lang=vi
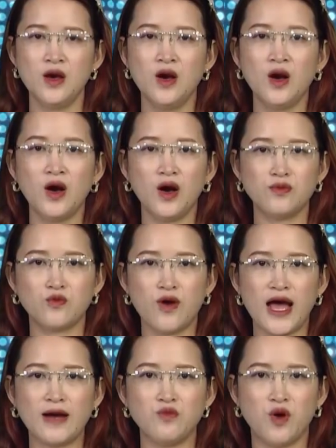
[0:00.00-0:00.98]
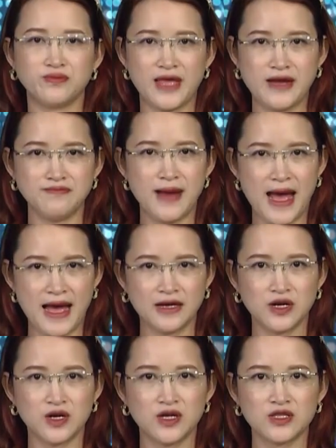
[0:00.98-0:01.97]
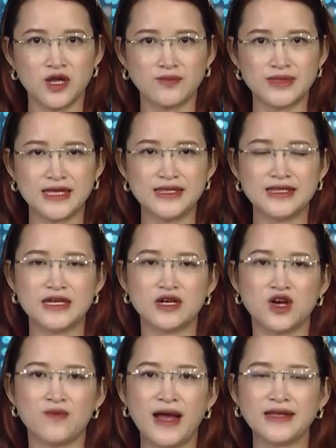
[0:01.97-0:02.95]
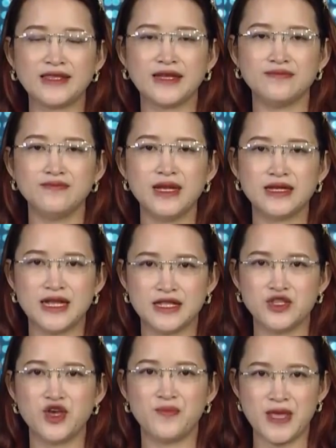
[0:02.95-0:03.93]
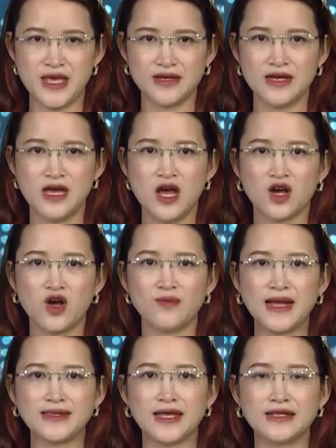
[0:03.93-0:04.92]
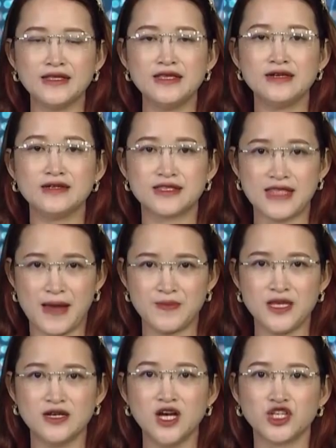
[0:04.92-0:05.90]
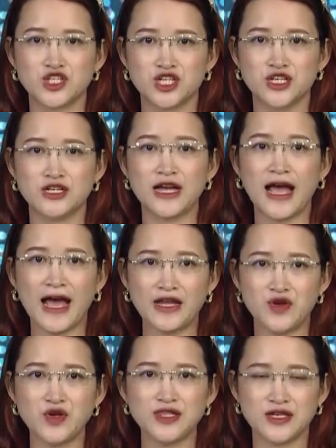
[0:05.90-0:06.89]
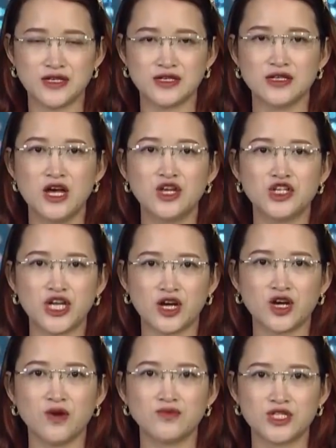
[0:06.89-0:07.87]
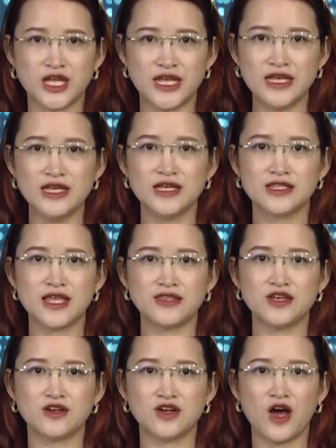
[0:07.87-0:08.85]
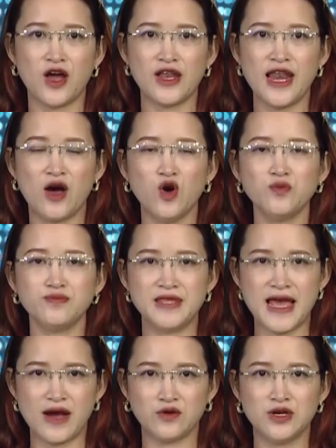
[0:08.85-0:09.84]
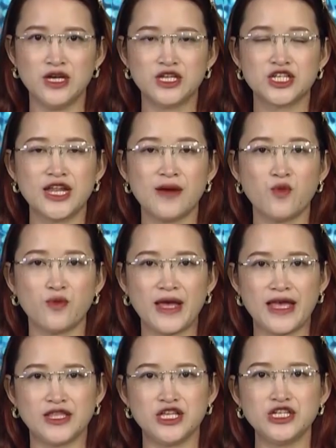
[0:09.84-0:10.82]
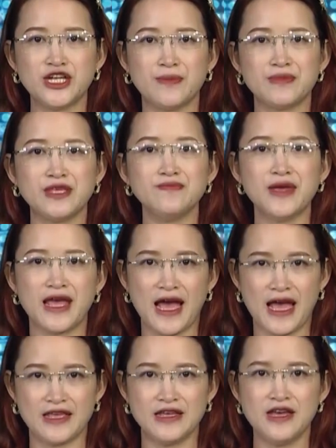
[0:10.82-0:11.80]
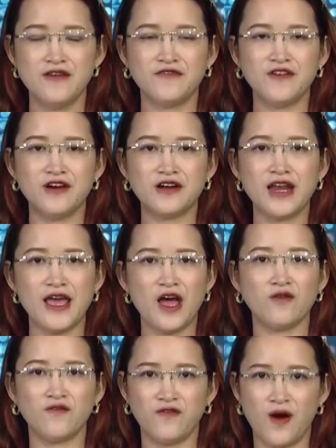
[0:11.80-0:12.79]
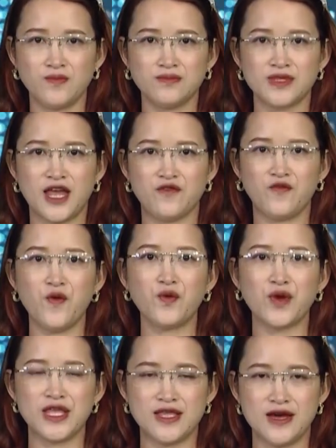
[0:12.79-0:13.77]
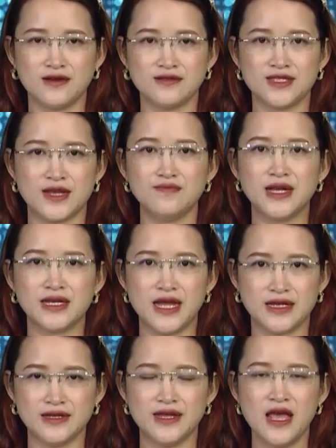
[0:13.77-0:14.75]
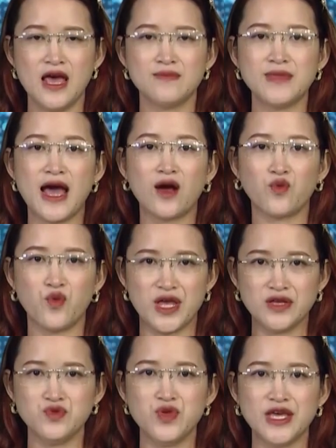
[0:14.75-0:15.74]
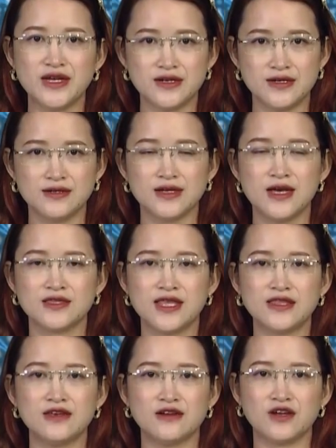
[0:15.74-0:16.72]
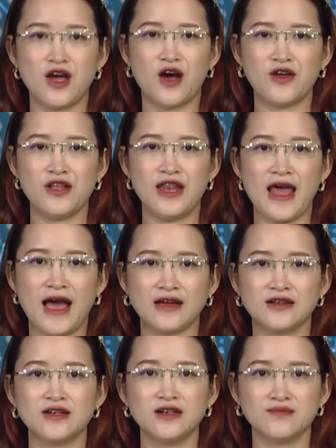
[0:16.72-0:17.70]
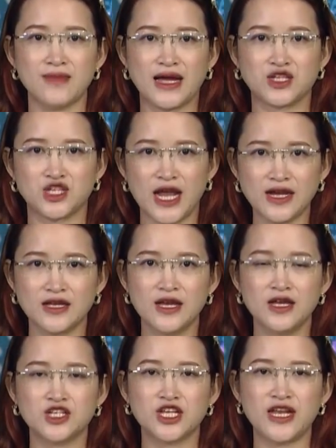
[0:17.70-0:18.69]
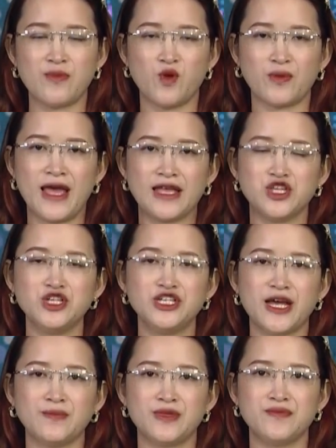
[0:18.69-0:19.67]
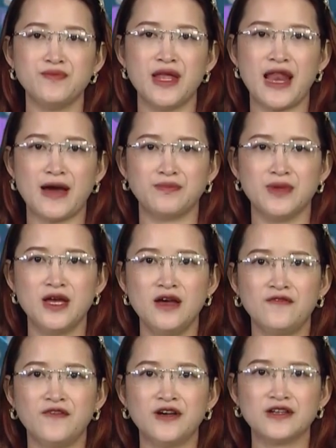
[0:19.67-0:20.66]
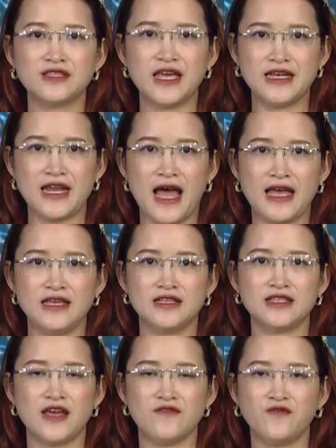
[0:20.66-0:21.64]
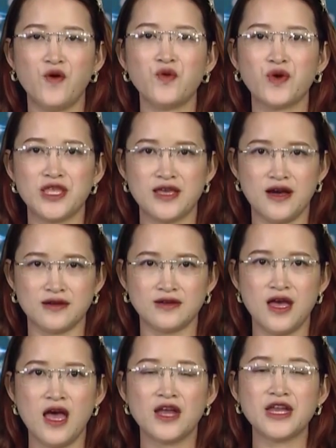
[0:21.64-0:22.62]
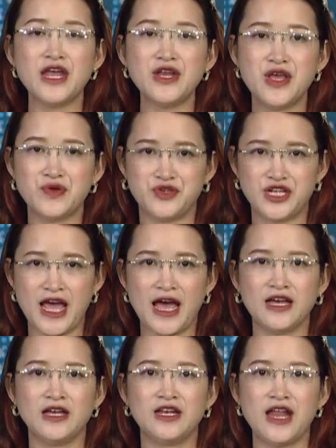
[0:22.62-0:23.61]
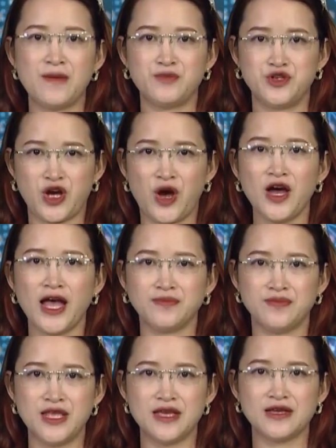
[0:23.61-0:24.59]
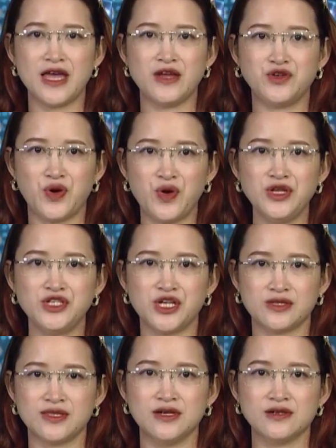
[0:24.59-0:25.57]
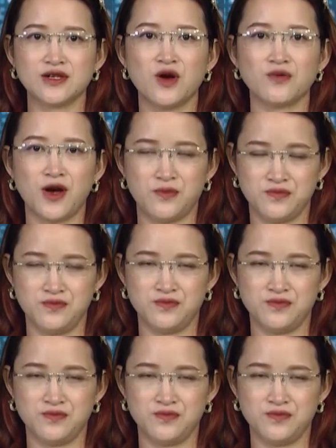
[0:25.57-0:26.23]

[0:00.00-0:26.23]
Hôm qua một tháng ba, thông tin từ Công an tỉnh Bình Định cho biết, Công an tỉnh vừa tạm giữ hình sự hai đối tượng Trần Công Sĩ, tên thường gọi là Úc Giao, sinh năm một nghìn chín trăm chín mươi hai, phường Lê Hồng Phong, thành phố Quy Nhơn, tỉnh Bình Định, và Nguyễn Duy Khương, tên thường gọi là Khương Mặt Sắt, sinh năm một nghìn chín trăm chín mươi lăm, phường Thị Nại, thành phố Quy Nhơn, để điều tra làm rõ hành vi gây rối trật tự công cộng.